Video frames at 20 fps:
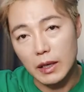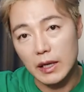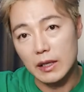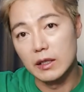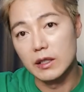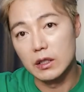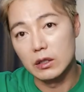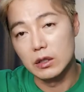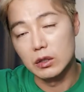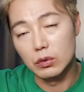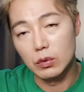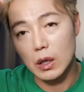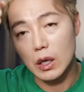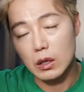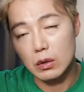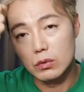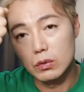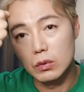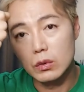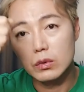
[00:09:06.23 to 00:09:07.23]
말리기도
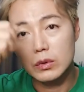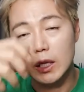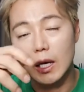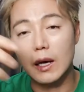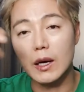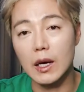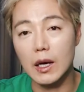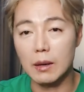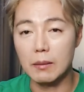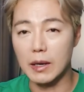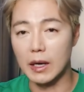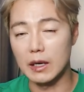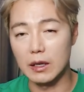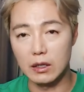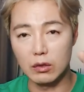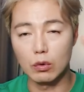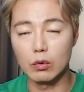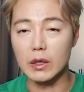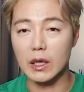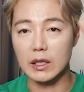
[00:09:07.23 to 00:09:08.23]
하고, 다
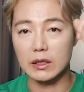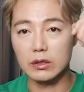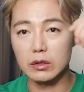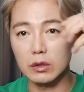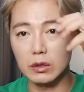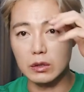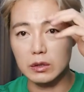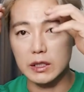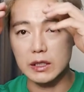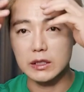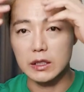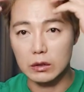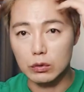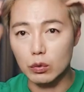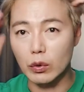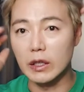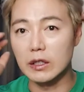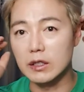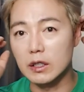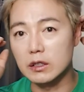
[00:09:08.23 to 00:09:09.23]
말리고 나서 살짝
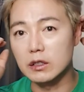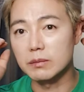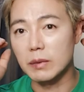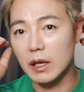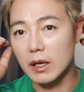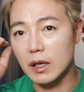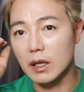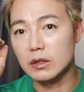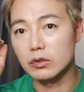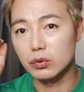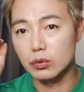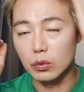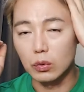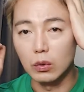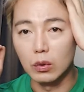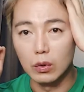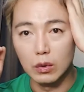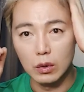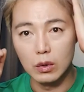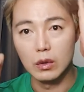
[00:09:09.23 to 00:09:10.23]
또 에센스
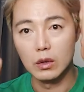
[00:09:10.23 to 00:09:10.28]
발라주고